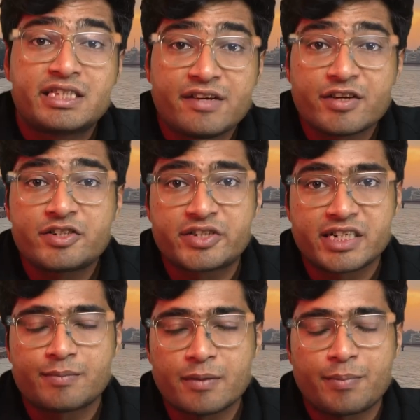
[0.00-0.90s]
सीवेज
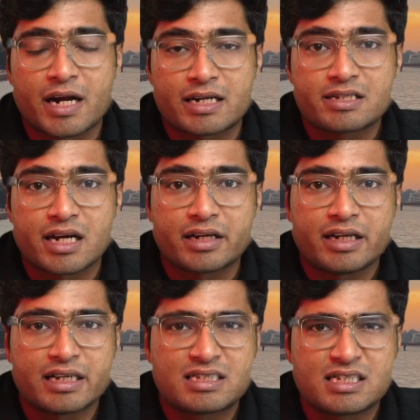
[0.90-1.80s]
ट्रीटमेंट प्लांट्स यानी
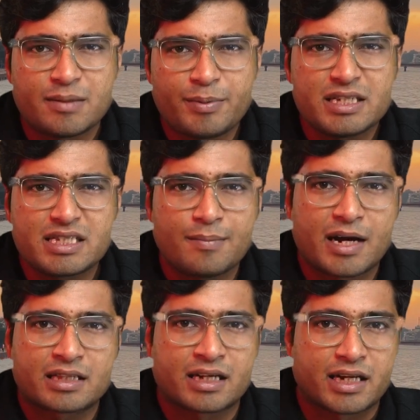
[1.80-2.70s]
एस की बात